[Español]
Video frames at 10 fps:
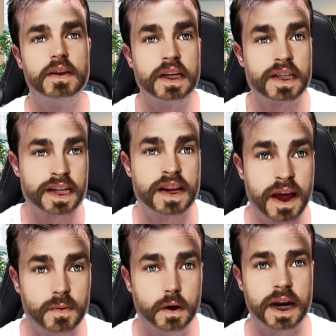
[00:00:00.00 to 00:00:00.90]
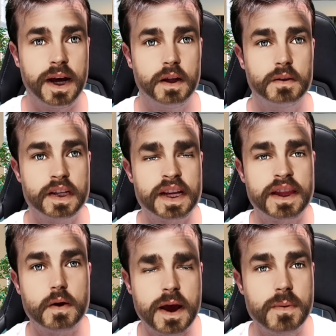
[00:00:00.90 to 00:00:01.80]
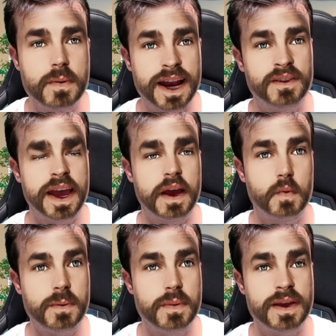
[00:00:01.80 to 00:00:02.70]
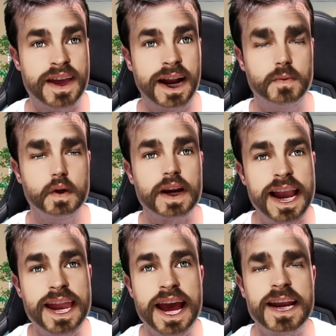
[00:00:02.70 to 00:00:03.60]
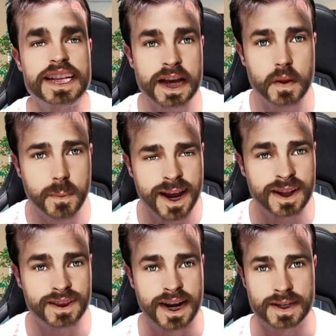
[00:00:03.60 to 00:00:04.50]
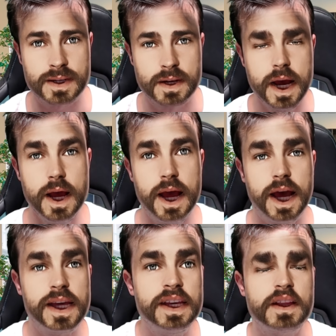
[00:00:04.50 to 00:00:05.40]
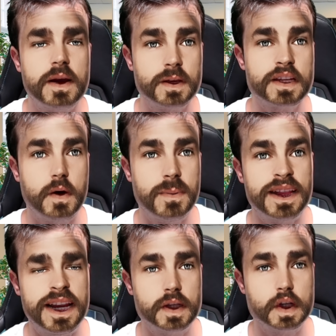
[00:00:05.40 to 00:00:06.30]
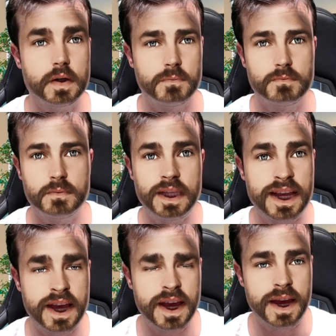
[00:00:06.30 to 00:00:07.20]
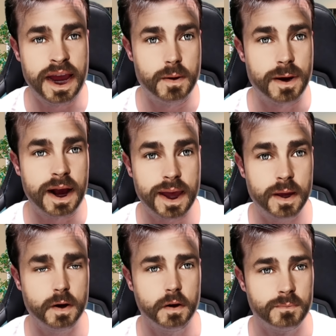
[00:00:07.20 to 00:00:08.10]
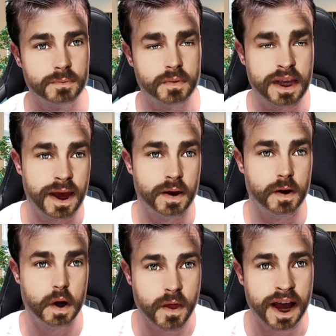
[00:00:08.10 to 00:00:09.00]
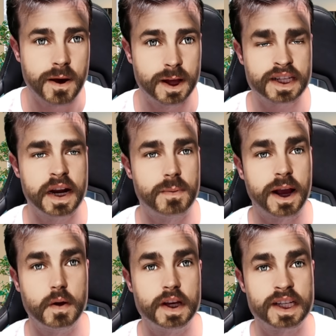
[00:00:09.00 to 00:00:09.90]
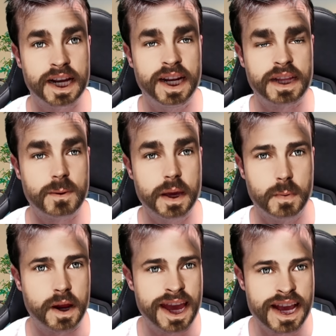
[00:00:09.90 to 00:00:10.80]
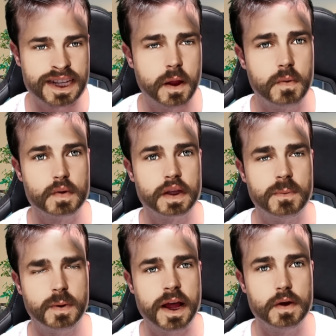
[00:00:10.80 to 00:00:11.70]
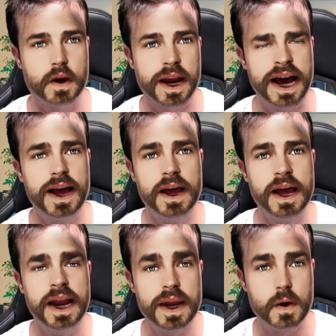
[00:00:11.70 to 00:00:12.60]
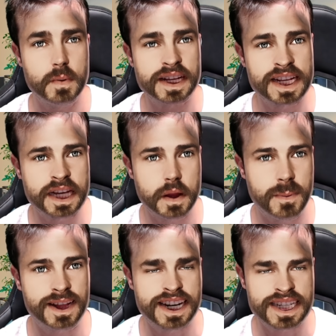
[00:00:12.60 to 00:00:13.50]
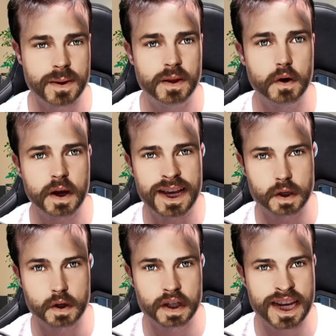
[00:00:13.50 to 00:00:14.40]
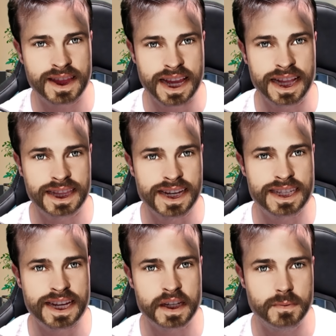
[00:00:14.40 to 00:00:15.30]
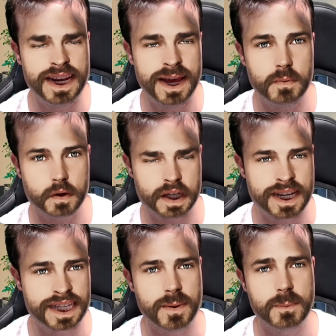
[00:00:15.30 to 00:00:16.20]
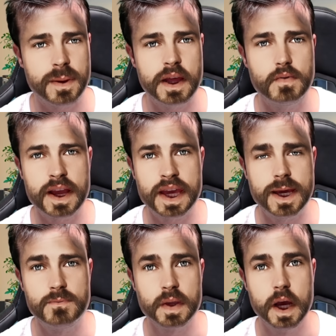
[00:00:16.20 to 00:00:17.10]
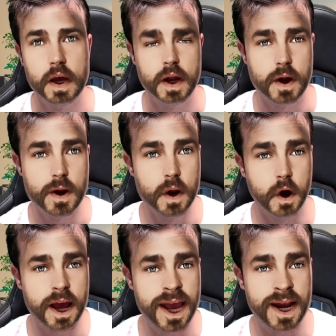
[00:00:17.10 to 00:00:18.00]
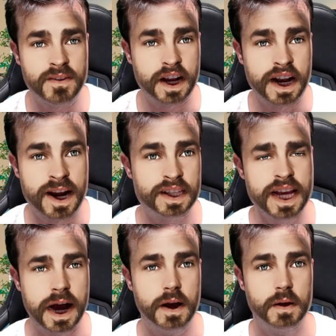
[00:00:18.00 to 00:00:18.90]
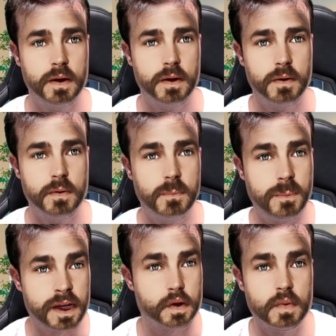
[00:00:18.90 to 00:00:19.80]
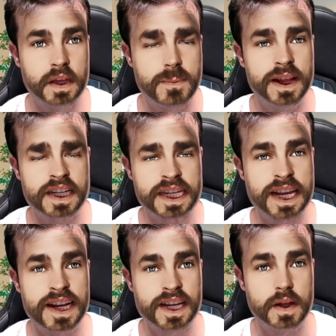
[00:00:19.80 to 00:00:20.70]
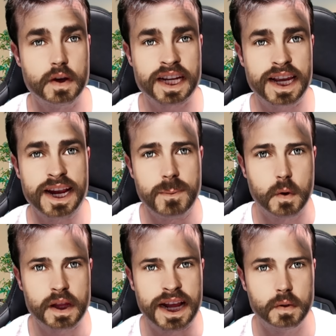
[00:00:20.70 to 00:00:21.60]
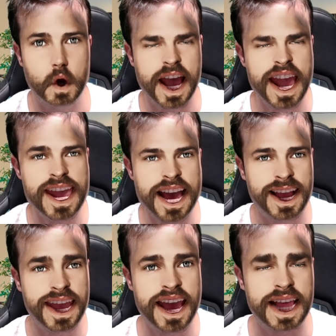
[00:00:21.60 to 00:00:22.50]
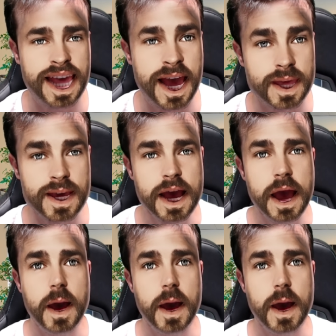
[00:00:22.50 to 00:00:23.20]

tienes que ser de Andorra, tienes que tener una vivienda, eh, una vivienda en Andorra, le han echado para atrás. Y también se comenta el hecho de que el banquero, que no dejaba de ser el banquero de Shakira también, porque ella ha estado mucho tiempo en Andorra, le hubiese echado para atrás sabiendo que esos 76.000 euros que estaba pidiendo allí no eran de Clara presuntamente siguen siendo de Shakira, por tanto, ella, ¿qué hace allí?